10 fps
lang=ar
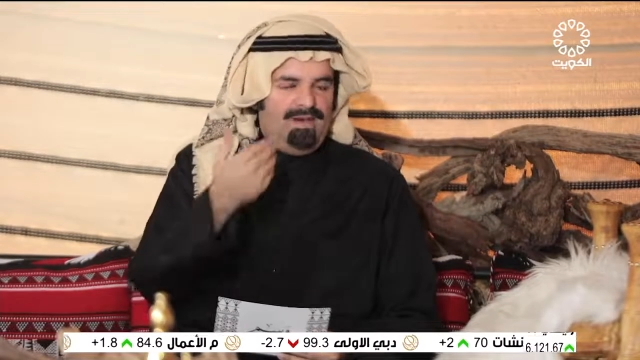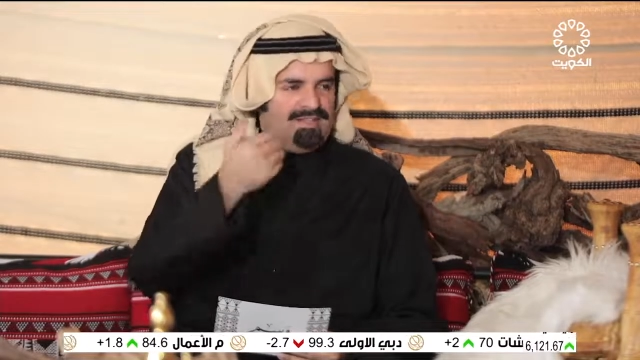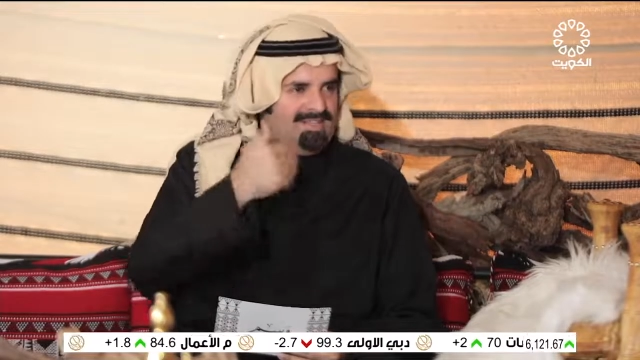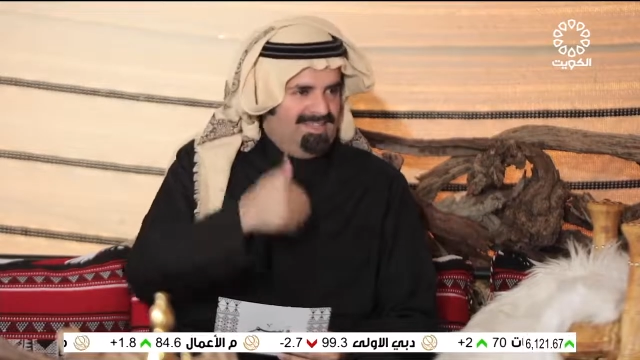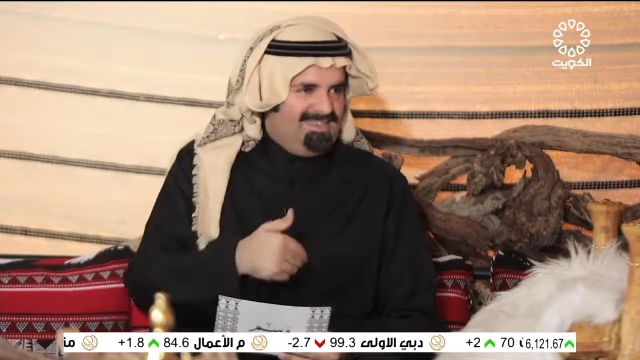
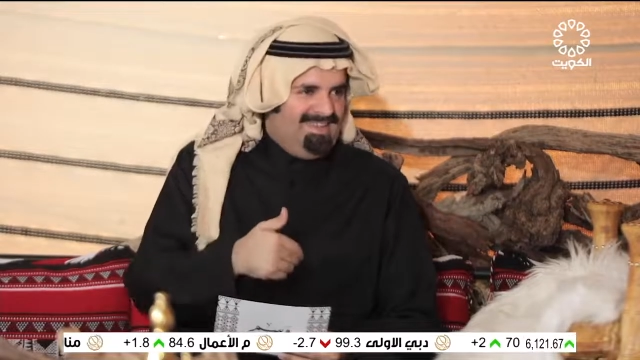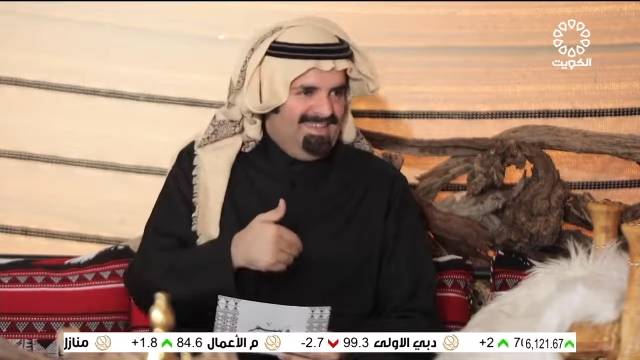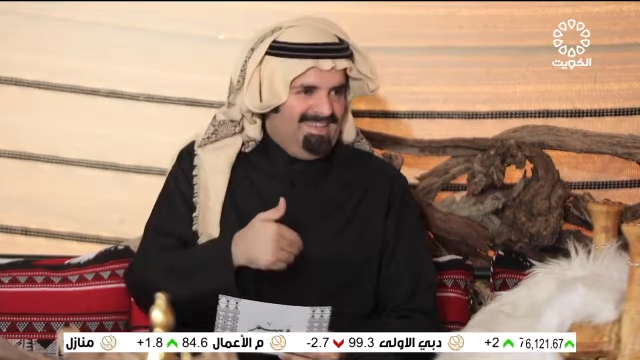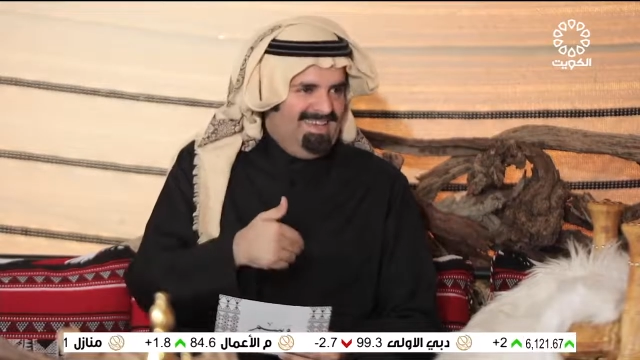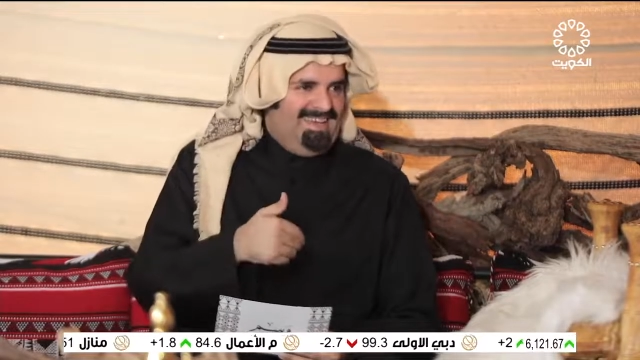بعد تسعدنا
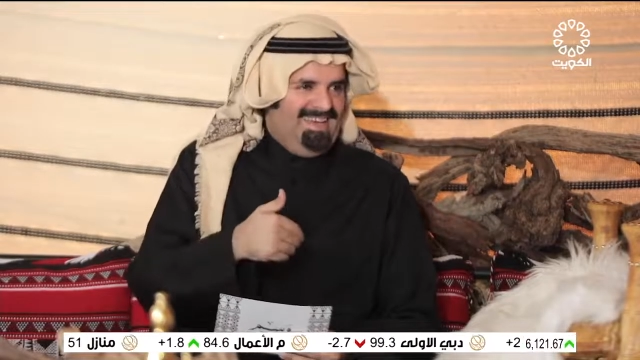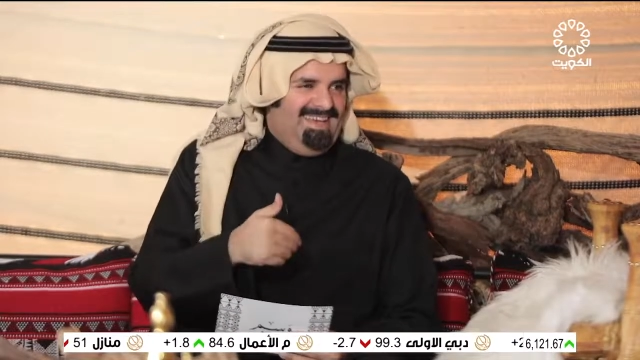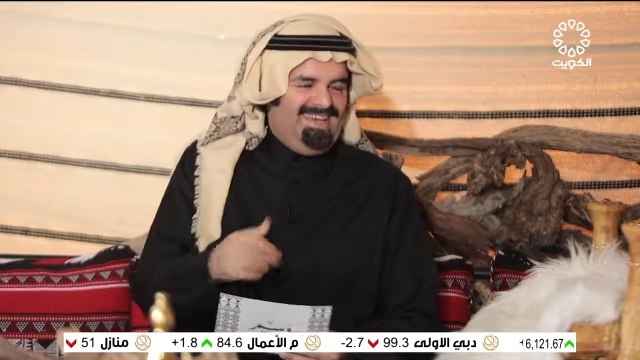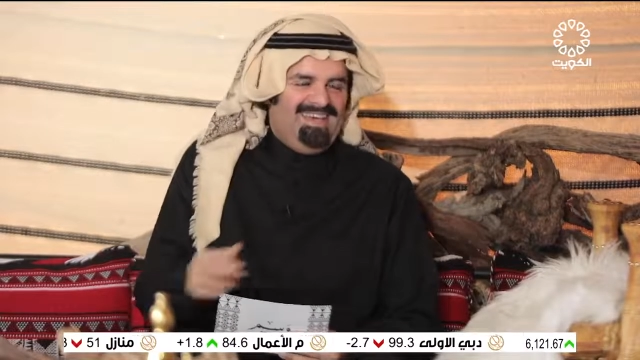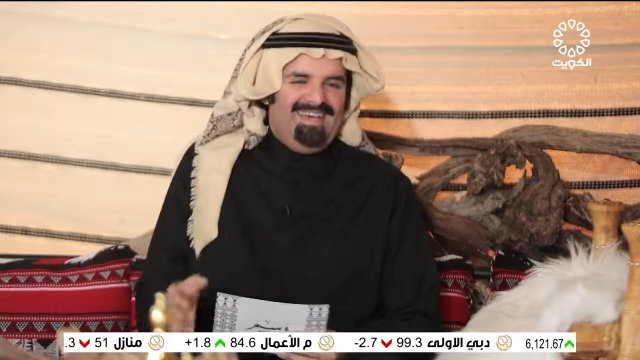احنا اي
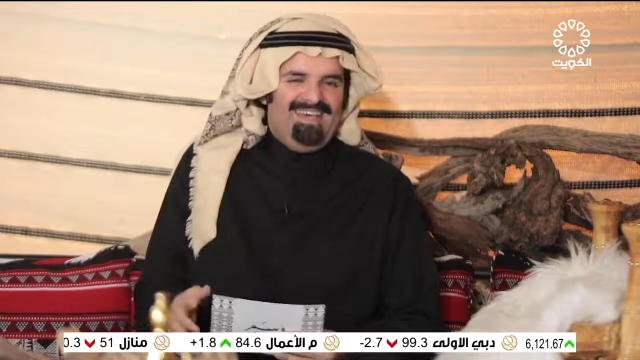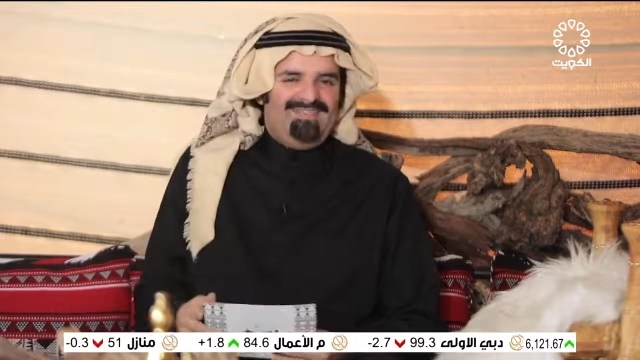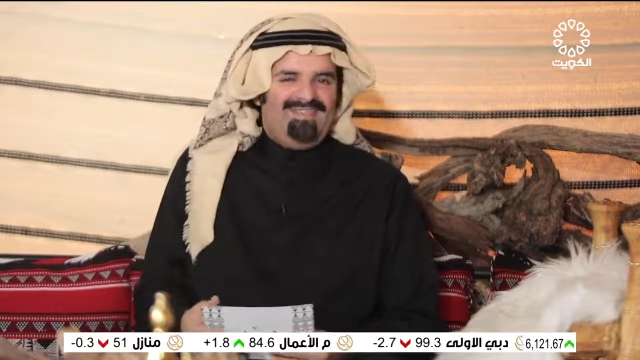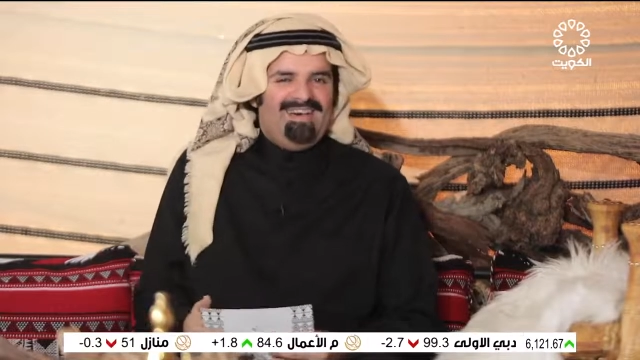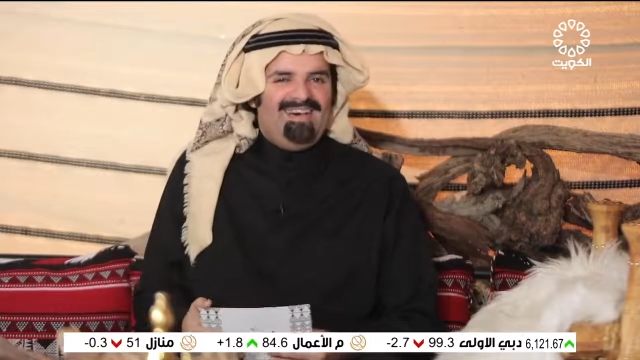والله اي
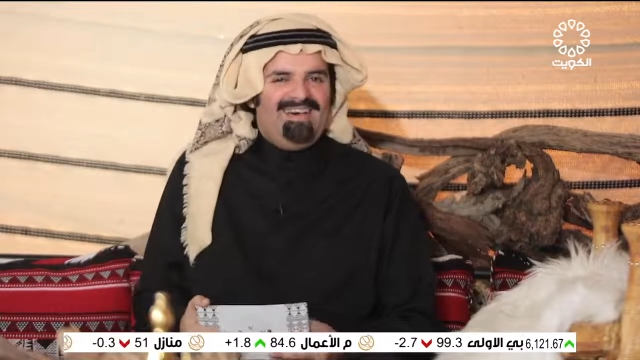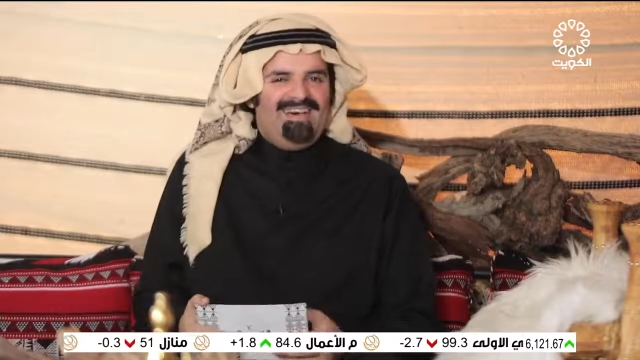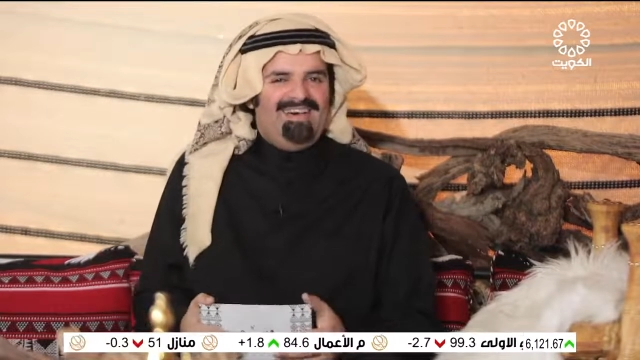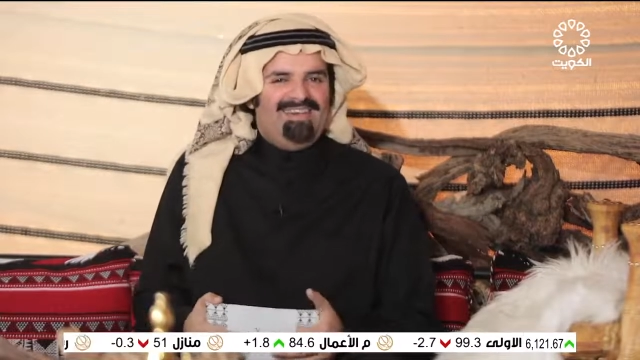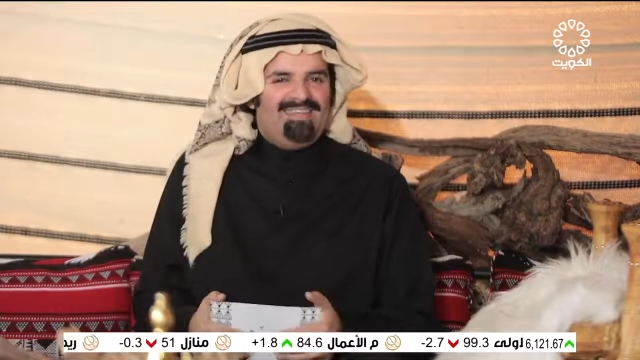والله
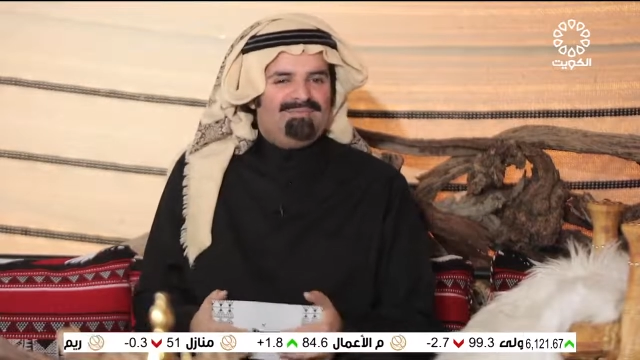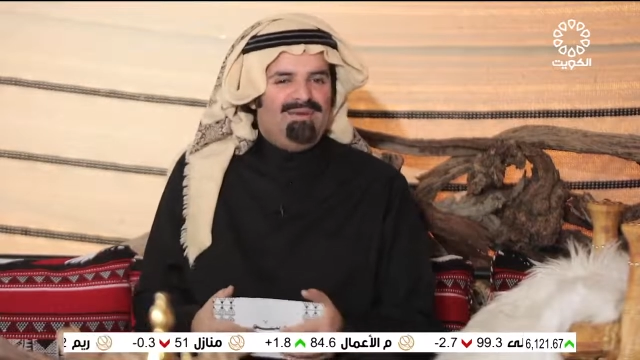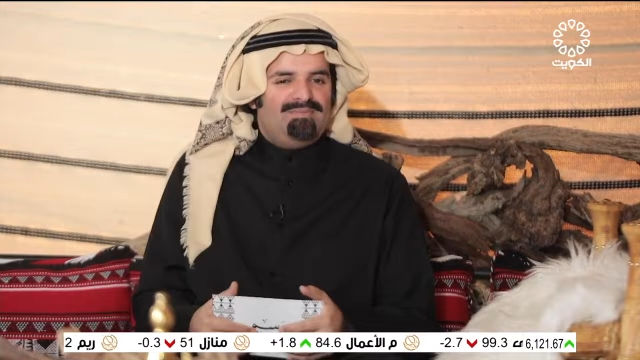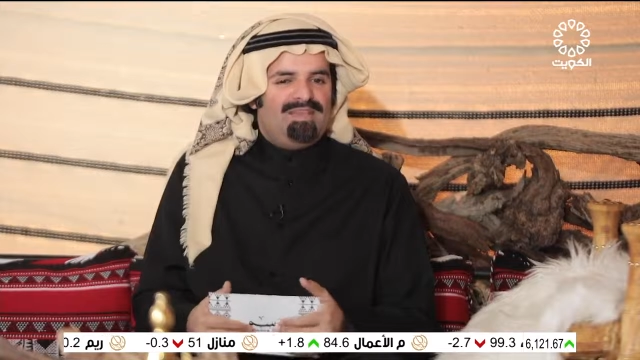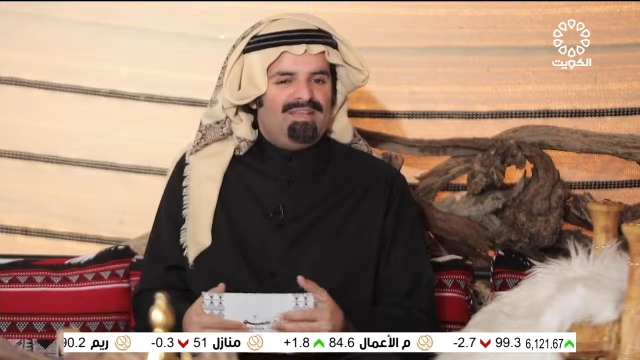فاحنا ابو
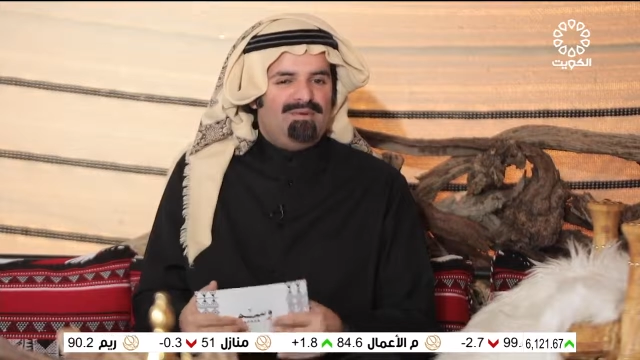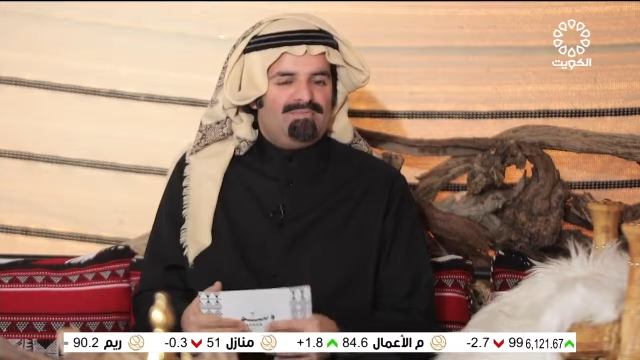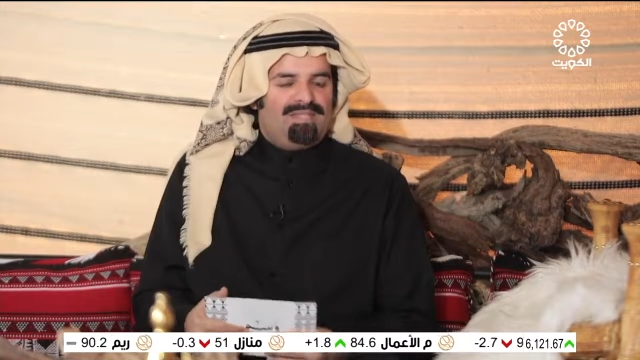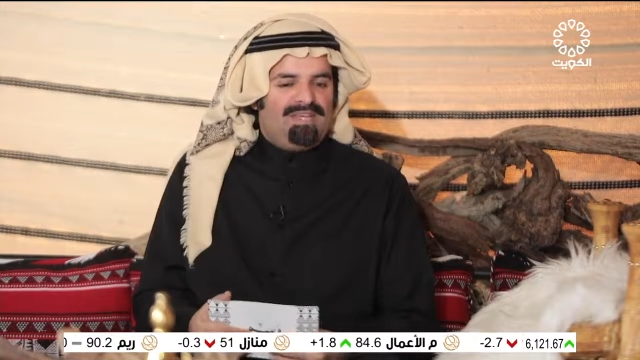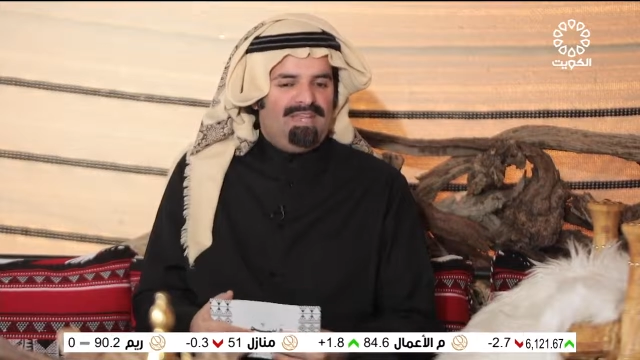عبد الله اليوم
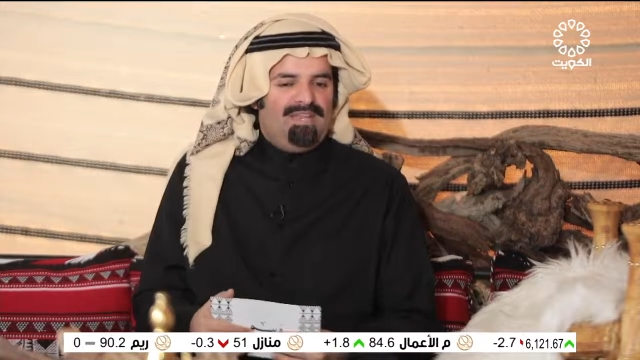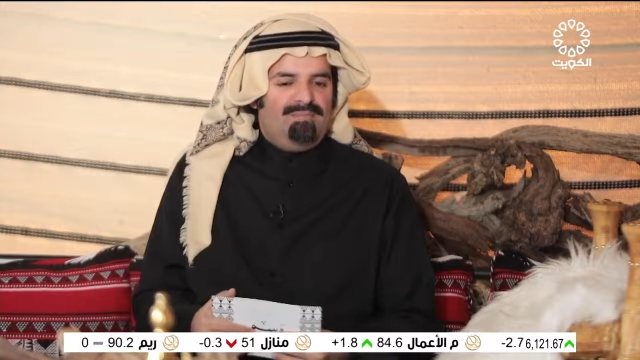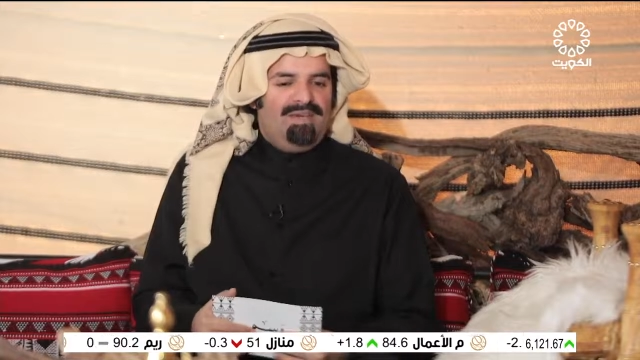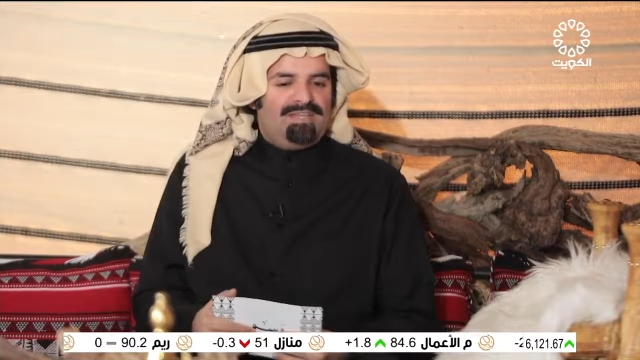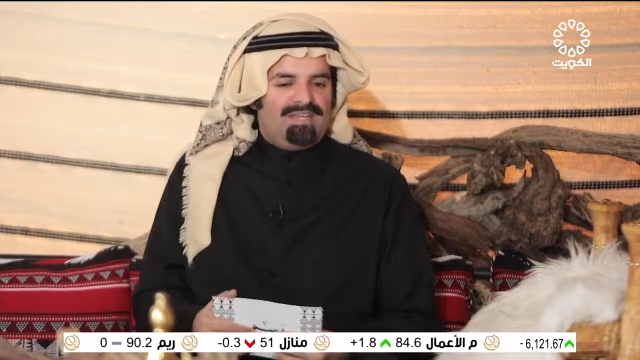
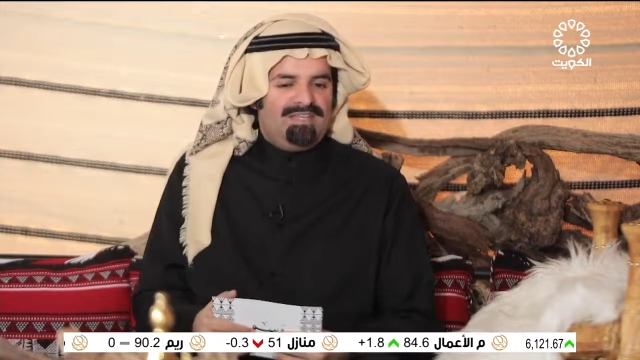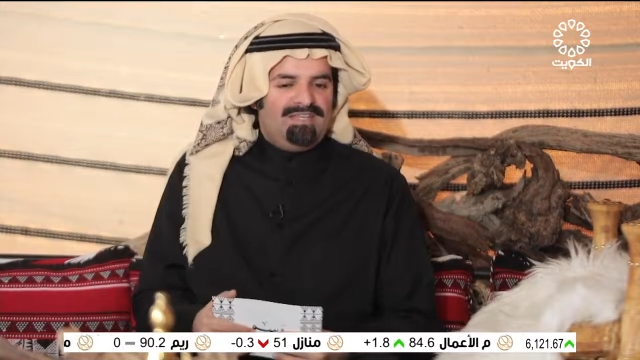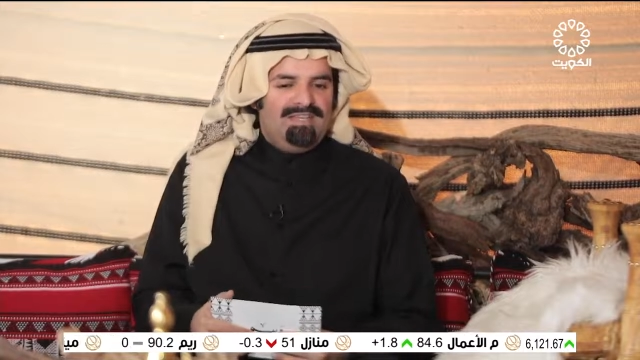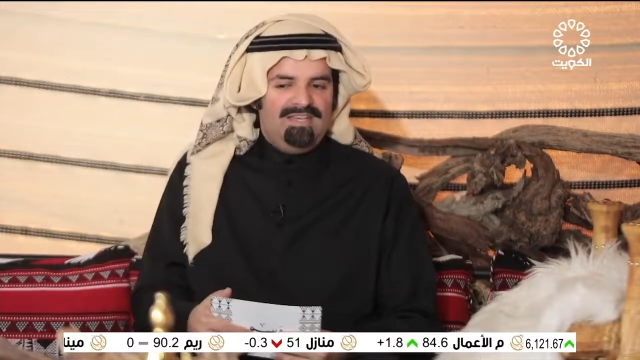بنتكلم عن شيء